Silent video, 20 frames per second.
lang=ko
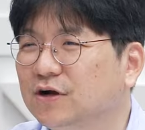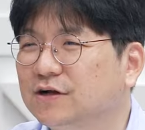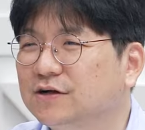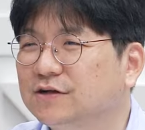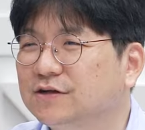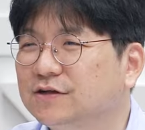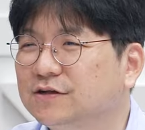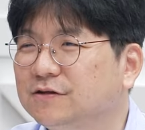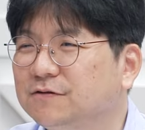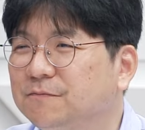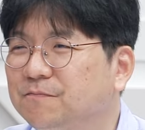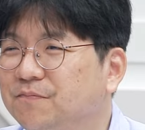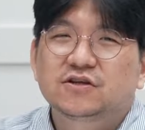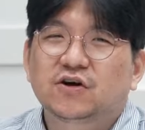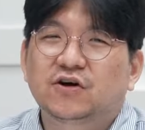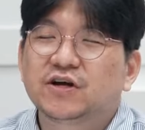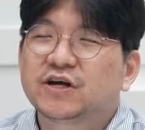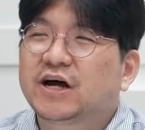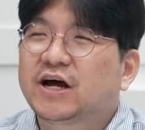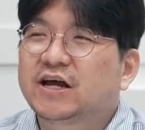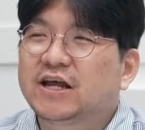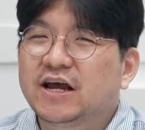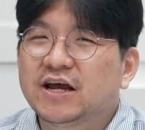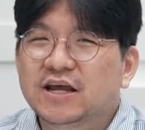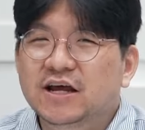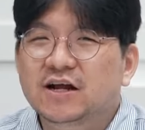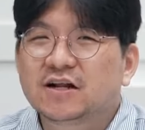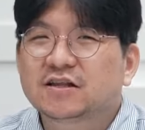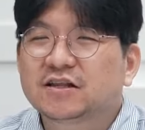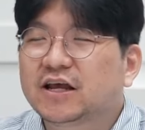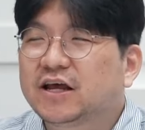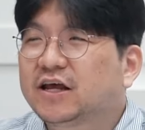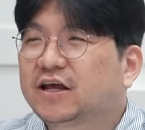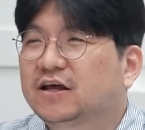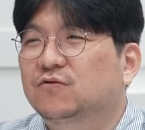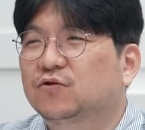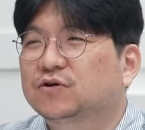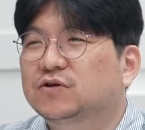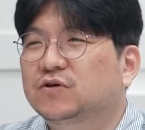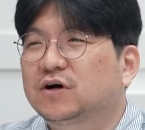하는 저희가 얘기할
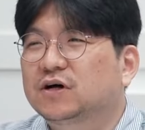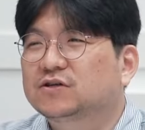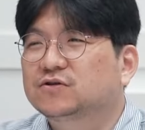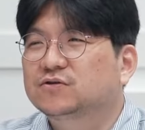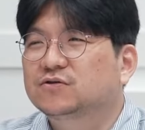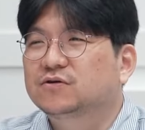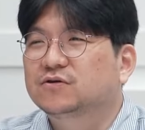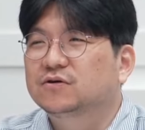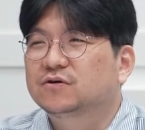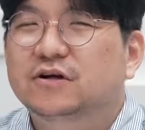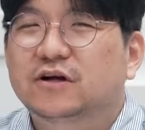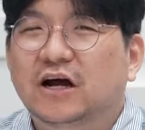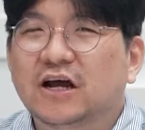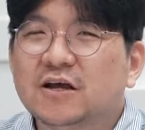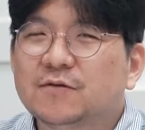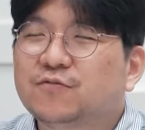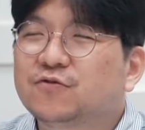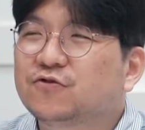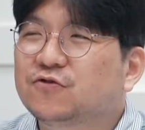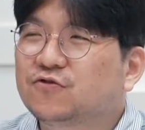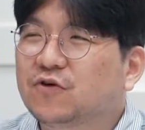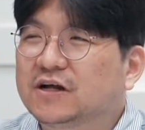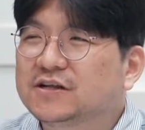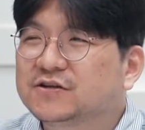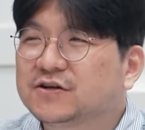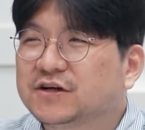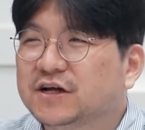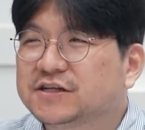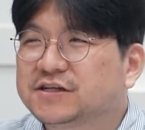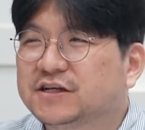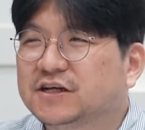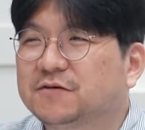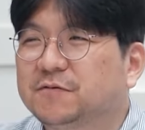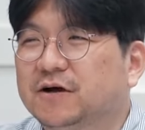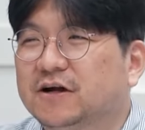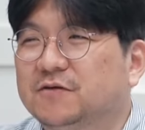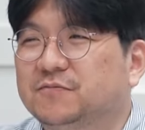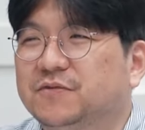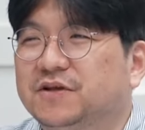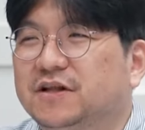때 오셔가지고 라이브로 관전하시기
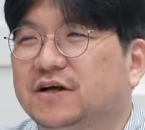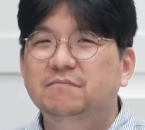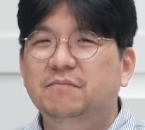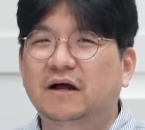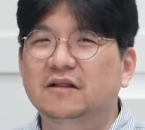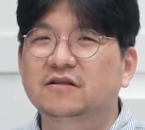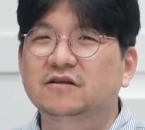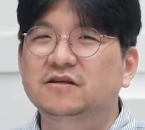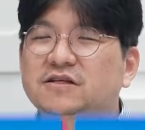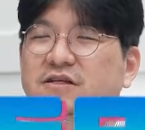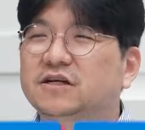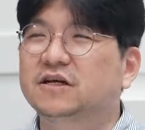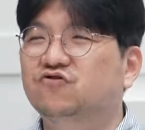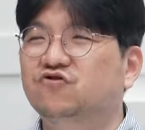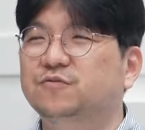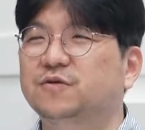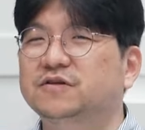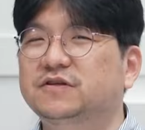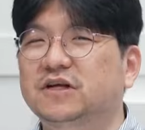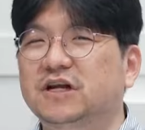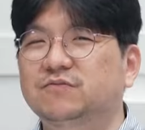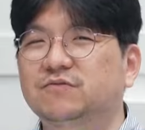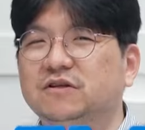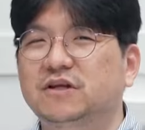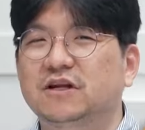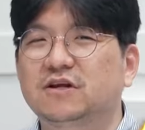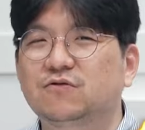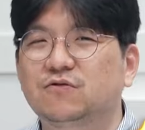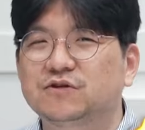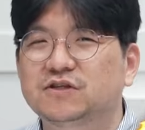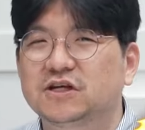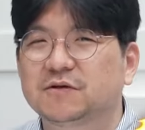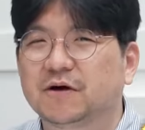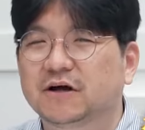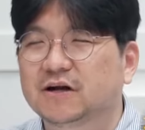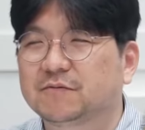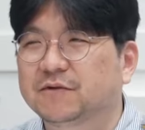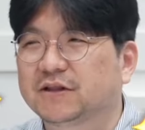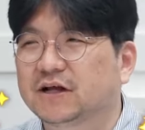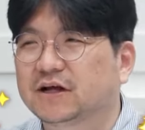바랍니다. 반드시 주변 사람들 데리고 오시기
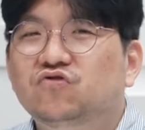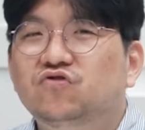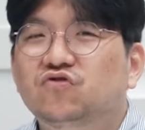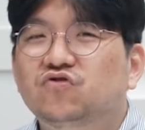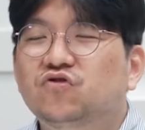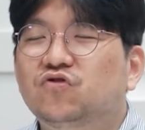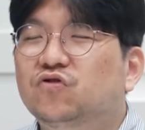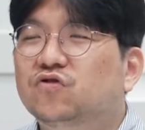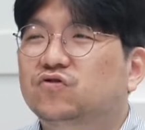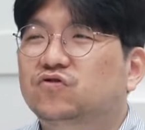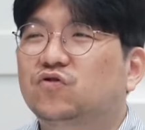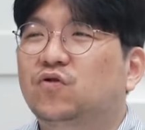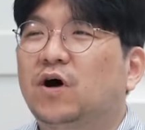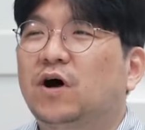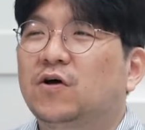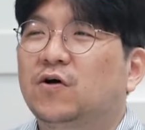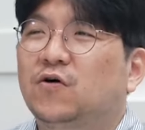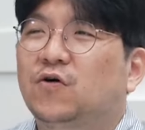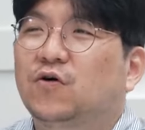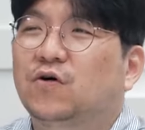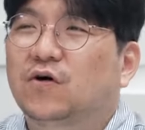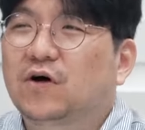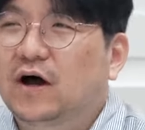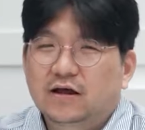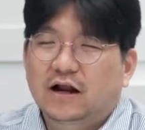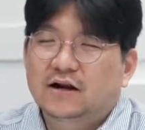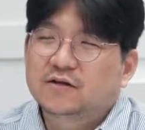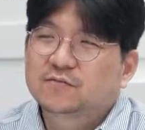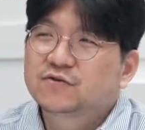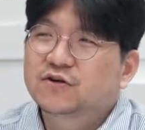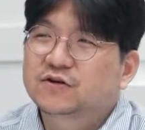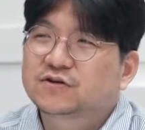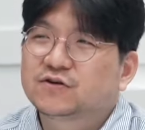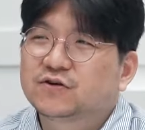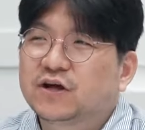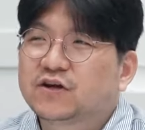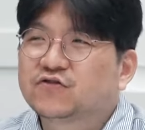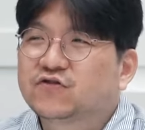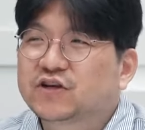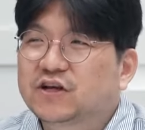바랍니다. 구독, 좋아요, 알림
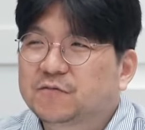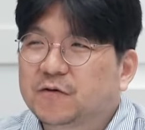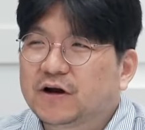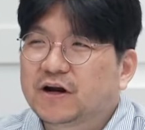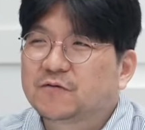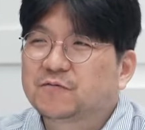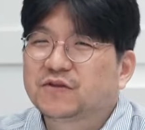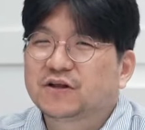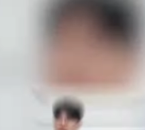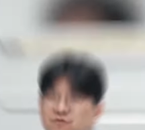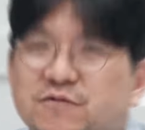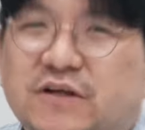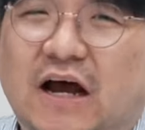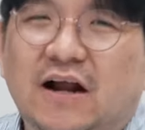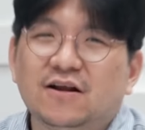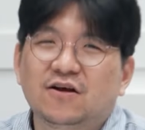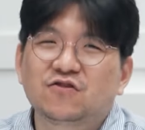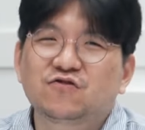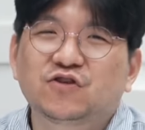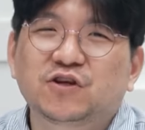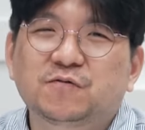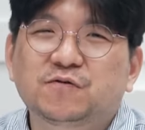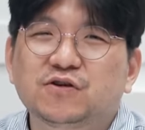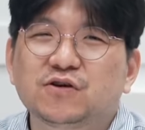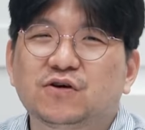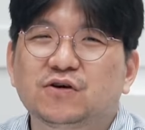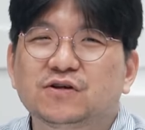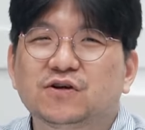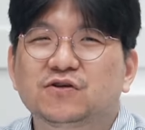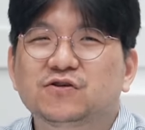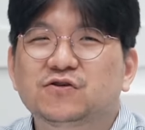설정 해주시기 바랍니다. 좀 살려주십시오, 저